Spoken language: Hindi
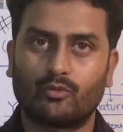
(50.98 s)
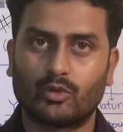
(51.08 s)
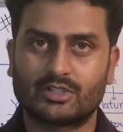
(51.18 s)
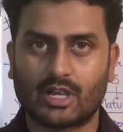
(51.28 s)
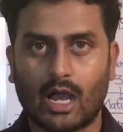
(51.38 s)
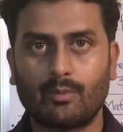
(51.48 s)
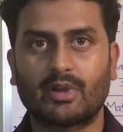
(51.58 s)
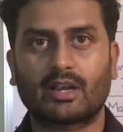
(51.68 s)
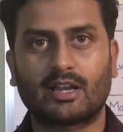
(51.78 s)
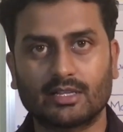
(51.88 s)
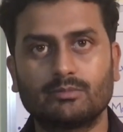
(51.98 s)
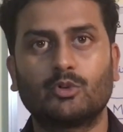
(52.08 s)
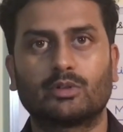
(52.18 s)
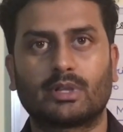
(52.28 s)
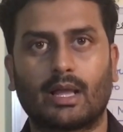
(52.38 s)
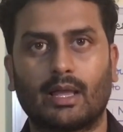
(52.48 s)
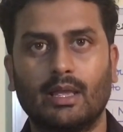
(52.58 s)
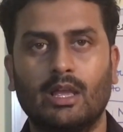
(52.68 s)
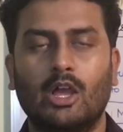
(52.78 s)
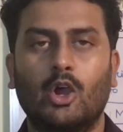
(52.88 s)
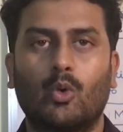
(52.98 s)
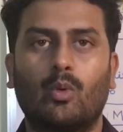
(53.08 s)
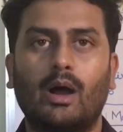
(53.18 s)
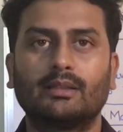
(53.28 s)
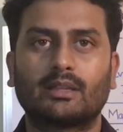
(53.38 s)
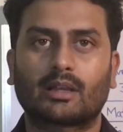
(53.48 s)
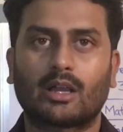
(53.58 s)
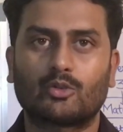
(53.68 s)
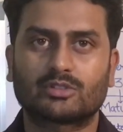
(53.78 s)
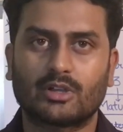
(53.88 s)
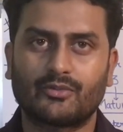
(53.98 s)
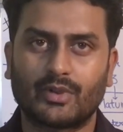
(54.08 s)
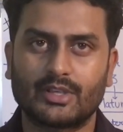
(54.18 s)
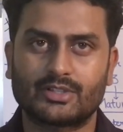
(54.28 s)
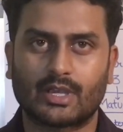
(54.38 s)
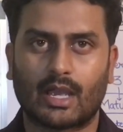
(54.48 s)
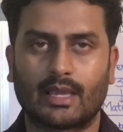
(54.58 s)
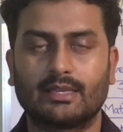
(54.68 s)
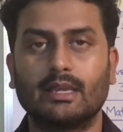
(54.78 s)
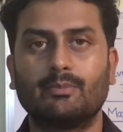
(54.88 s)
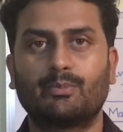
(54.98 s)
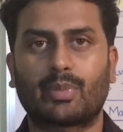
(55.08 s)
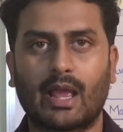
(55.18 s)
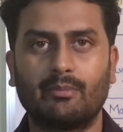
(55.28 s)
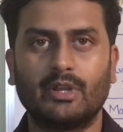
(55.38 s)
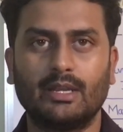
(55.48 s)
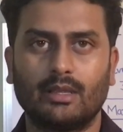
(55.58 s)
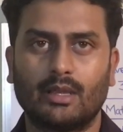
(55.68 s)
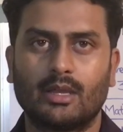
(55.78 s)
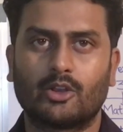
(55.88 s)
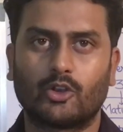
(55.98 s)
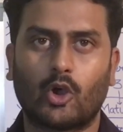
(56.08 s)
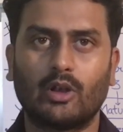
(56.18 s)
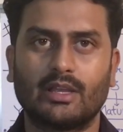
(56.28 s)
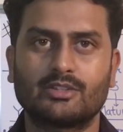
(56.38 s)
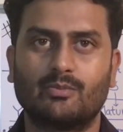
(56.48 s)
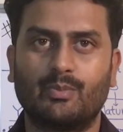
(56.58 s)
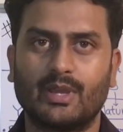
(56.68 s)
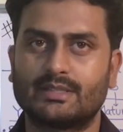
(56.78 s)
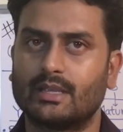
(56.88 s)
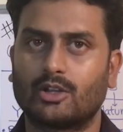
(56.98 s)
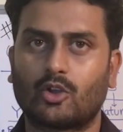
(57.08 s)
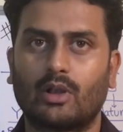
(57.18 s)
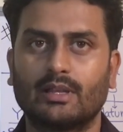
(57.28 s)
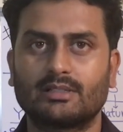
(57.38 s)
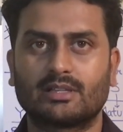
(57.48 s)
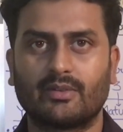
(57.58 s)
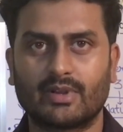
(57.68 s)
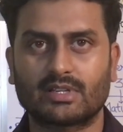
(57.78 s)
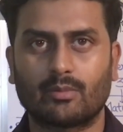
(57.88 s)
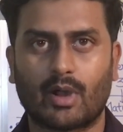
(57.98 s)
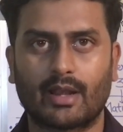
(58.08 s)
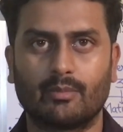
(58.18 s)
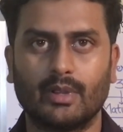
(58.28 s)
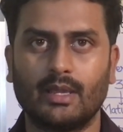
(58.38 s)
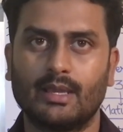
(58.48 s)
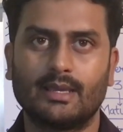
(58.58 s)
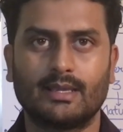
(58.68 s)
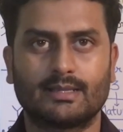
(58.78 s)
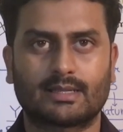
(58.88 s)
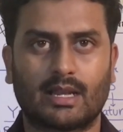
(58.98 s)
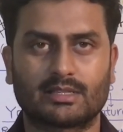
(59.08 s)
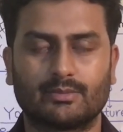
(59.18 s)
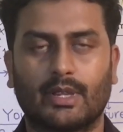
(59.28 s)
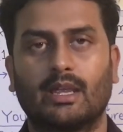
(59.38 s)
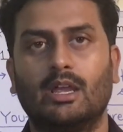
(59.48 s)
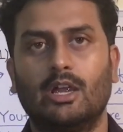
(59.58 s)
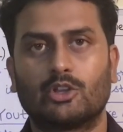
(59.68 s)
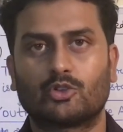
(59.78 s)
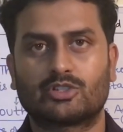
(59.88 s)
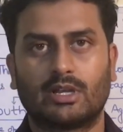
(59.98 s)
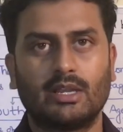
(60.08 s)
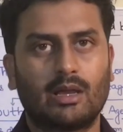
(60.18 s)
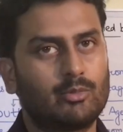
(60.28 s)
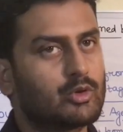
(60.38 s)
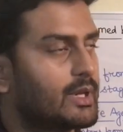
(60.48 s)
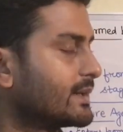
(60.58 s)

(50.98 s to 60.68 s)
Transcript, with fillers: वो जहाँ पर ख़त्म होता है वहाँ तक का उसका फेज क्या है यह प्राइमरी नॉलेज बेसिक नॉलेज रिवर के बारे में इस क्लास में तो चलिए हम लोग